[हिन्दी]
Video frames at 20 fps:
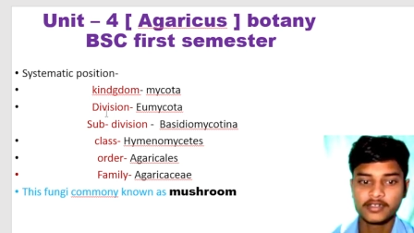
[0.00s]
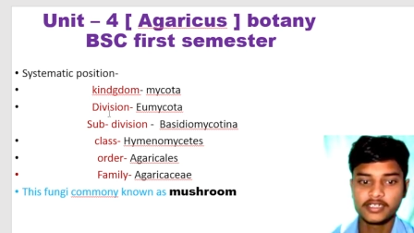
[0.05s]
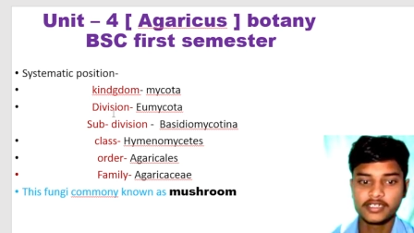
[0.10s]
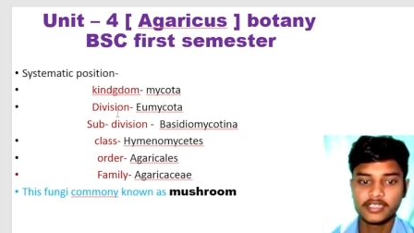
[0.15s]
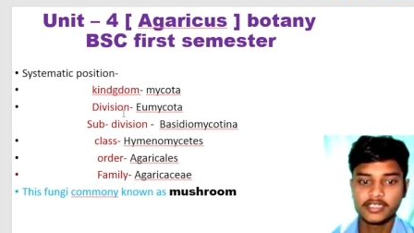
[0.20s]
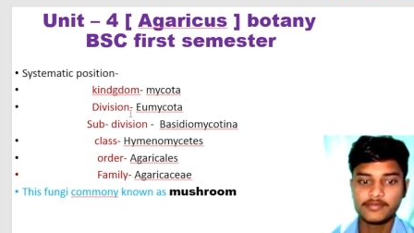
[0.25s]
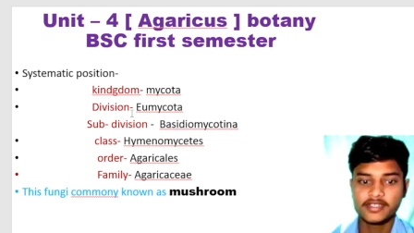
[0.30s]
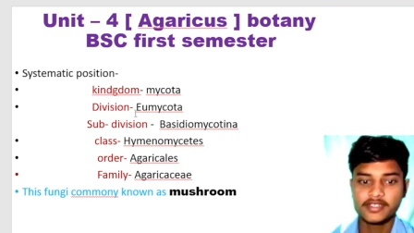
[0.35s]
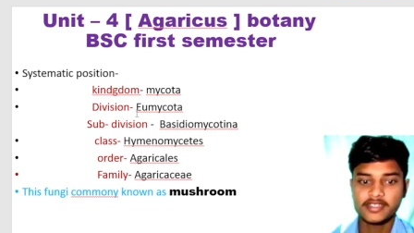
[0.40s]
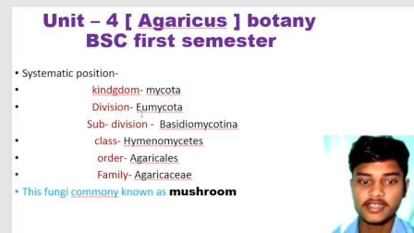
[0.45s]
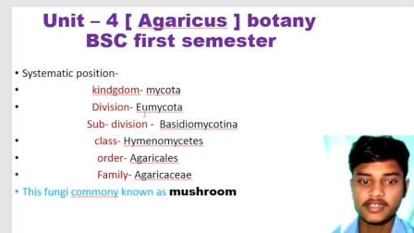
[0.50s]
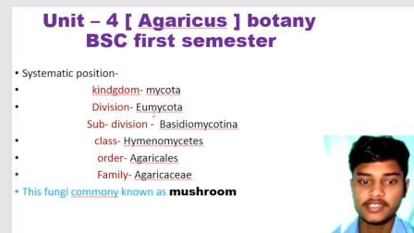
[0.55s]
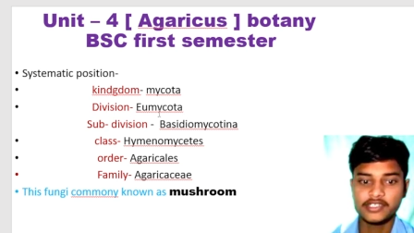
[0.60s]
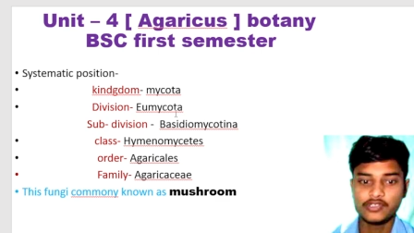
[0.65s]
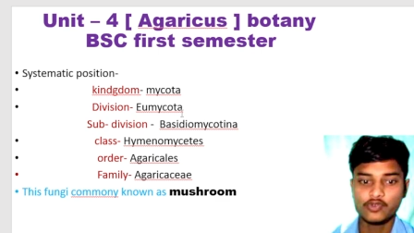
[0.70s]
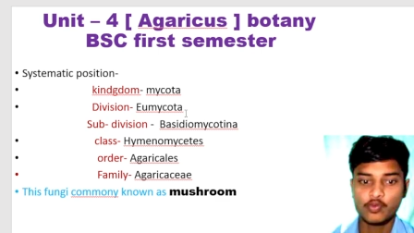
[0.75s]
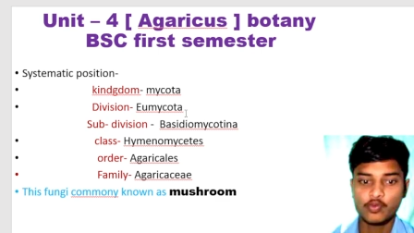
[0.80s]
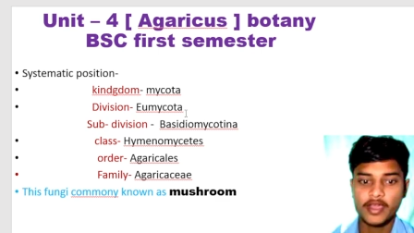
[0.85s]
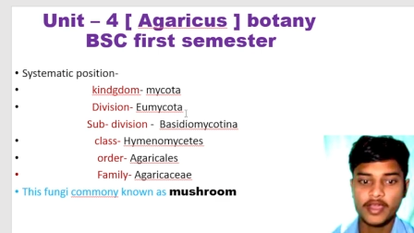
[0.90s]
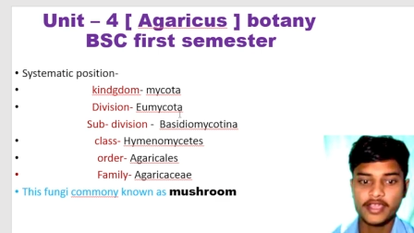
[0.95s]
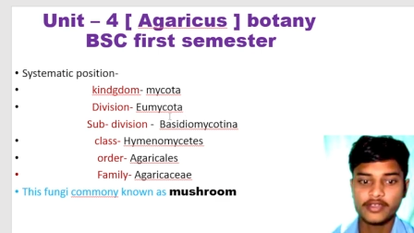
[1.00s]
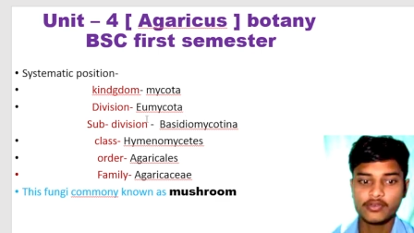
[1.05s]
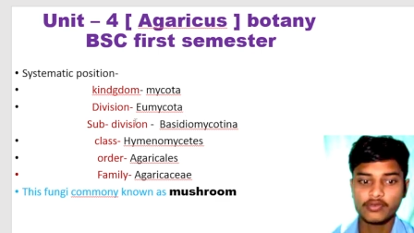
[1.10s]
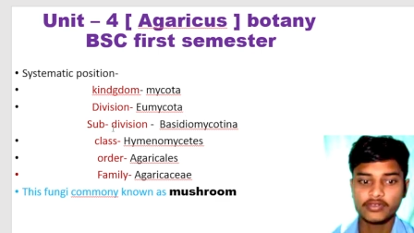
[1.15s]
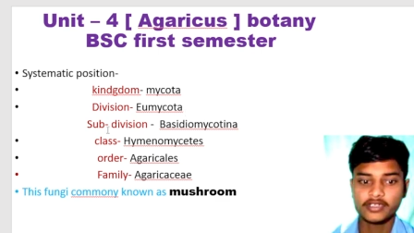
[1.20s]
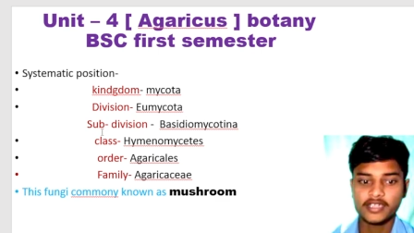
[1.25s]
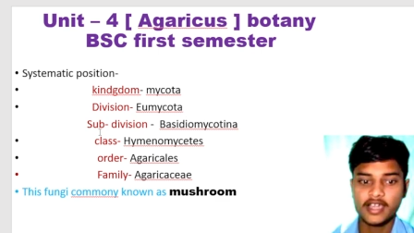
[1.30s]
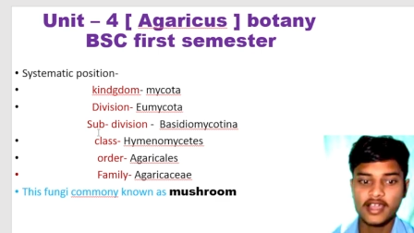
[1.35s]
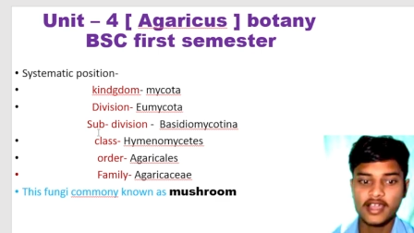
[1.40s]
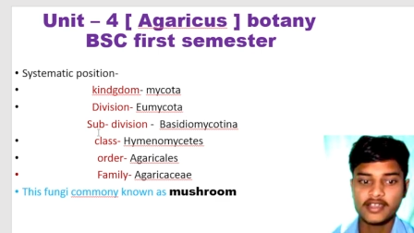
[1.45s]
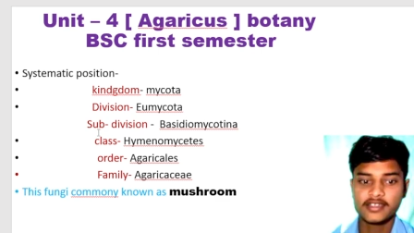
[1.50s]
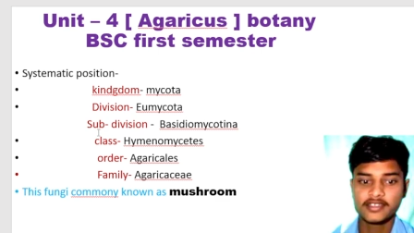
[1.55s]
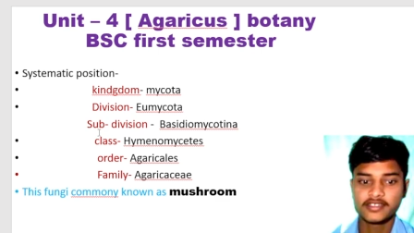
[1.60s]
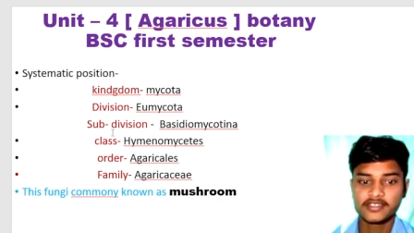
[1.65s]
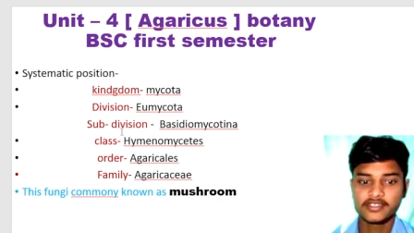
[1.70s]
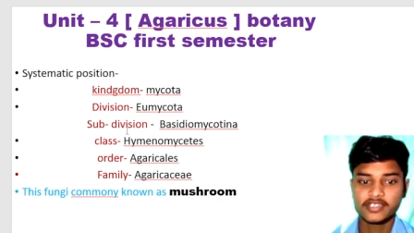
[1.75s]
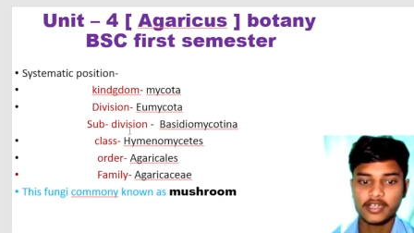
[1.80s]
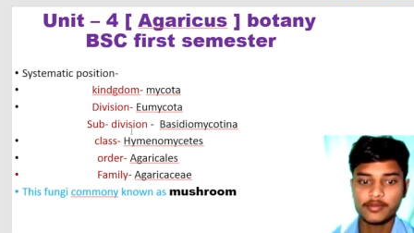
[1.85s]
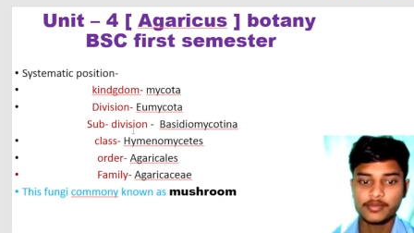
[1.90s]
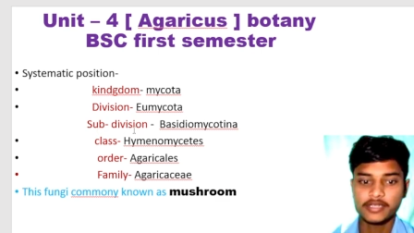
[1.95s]
डिवीजन यू माइकोटा
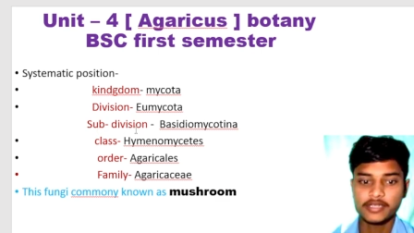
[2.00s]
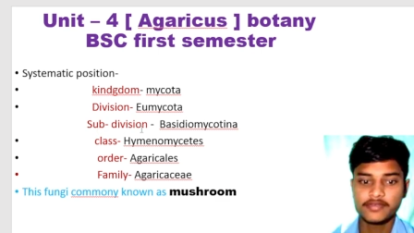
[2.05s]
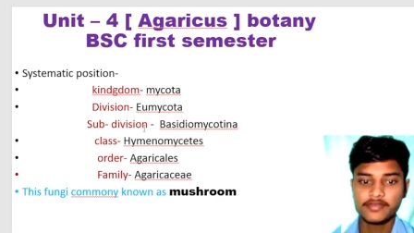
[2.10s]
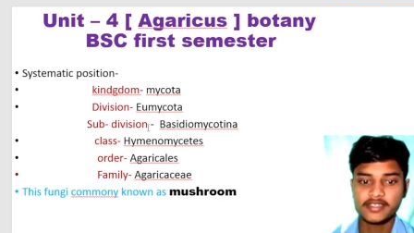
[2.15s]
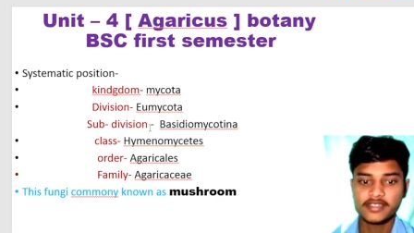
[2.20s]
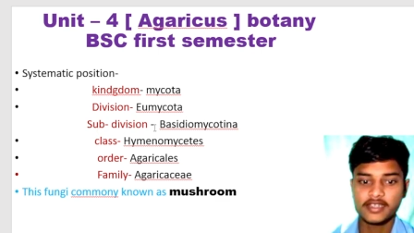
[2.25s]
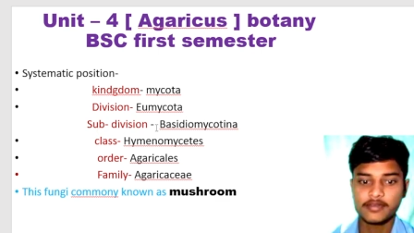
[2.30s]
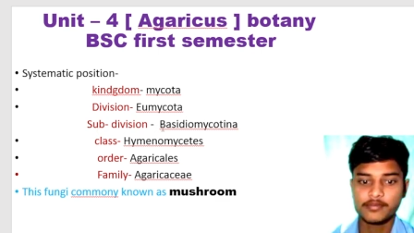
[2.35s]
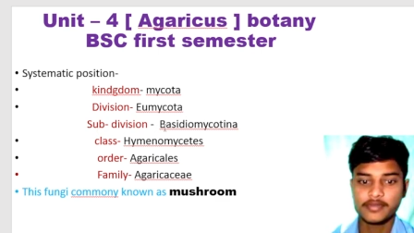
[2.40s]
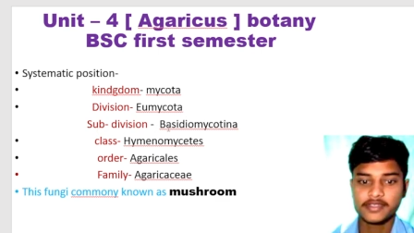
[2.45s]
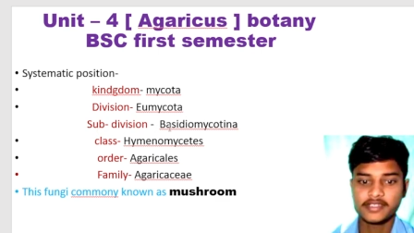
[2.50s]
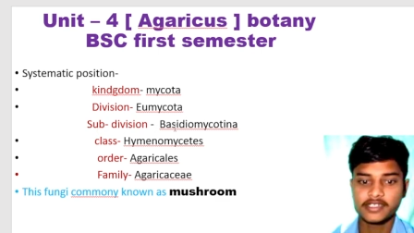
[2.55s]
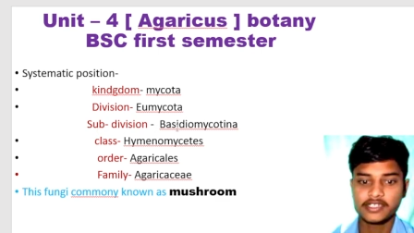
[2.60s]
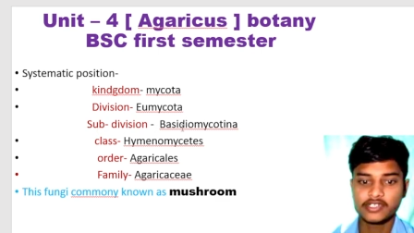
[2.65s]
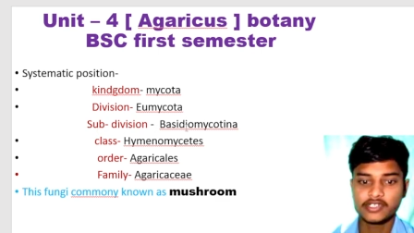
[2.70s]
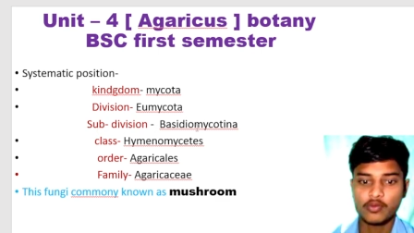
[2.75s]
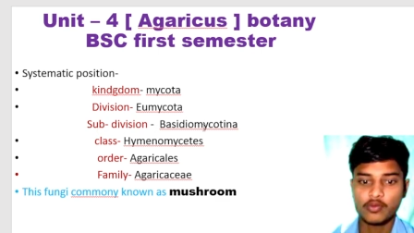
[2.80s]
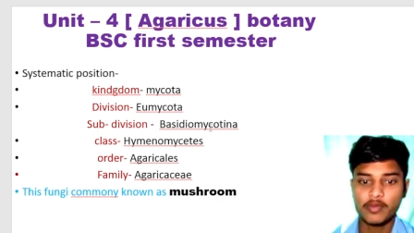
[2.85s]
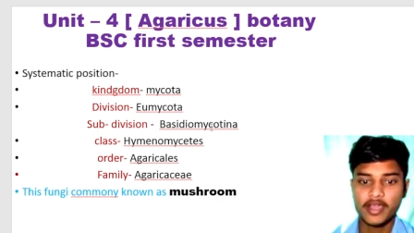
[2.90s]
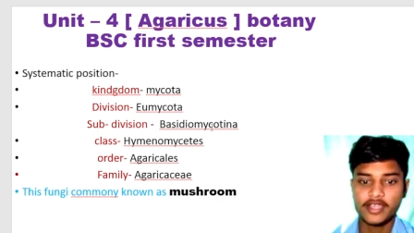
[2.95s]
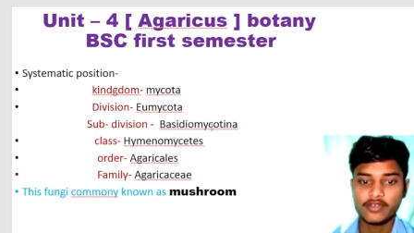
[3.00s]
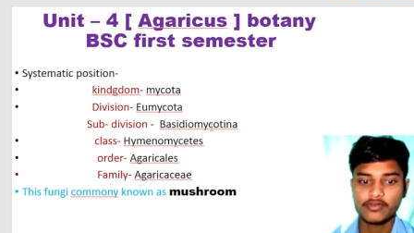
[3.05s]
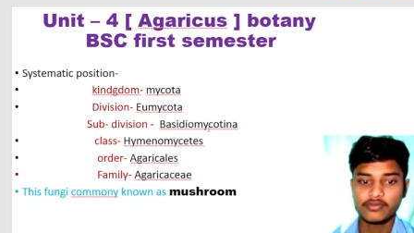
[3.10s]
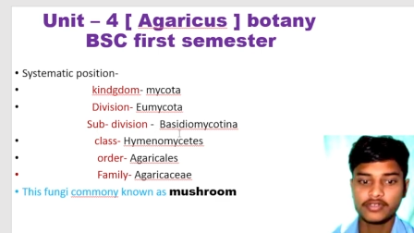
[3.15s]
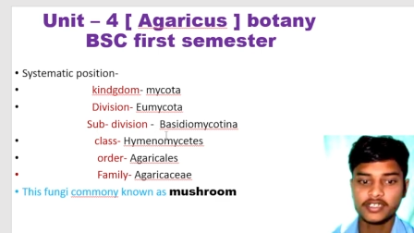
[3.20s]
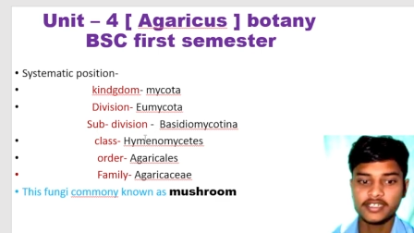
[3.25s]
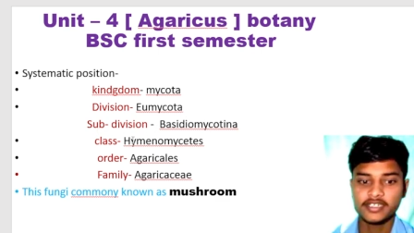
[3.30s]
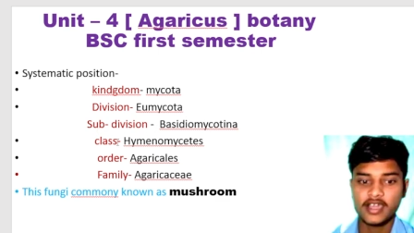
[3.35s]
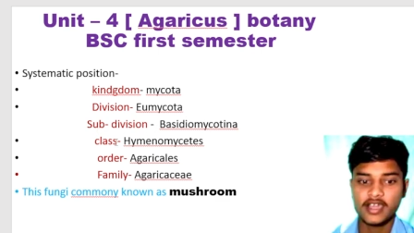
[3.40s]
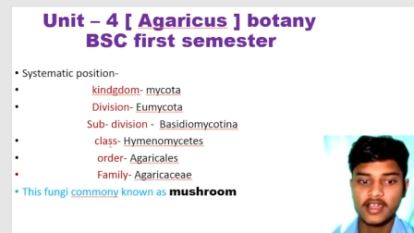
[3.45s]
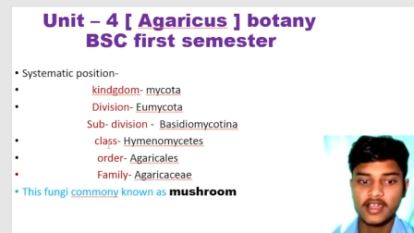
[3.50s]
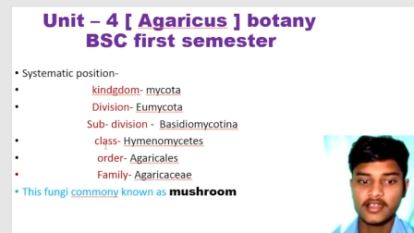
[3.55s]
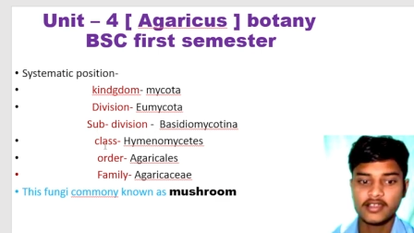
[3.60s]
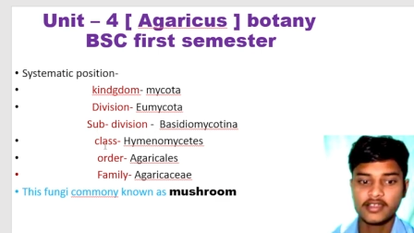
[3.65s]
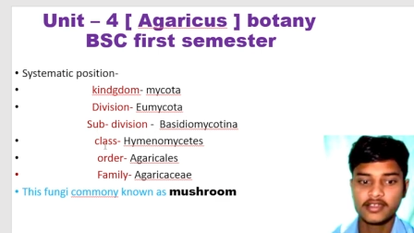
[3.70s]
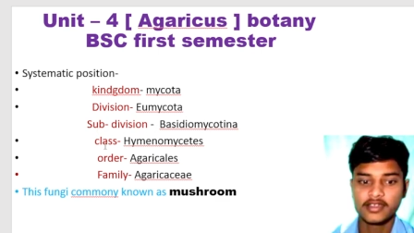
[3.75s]
सब डिवीजन बेसिडियो माइकोटिना